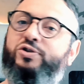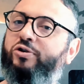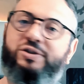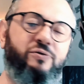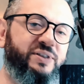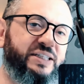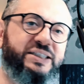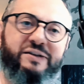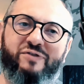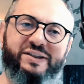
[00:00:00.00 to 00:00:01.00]
Outros vão dizer,
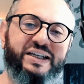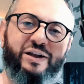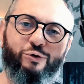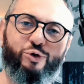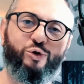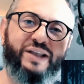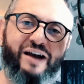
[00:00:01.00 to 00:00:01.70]
se você não chutar,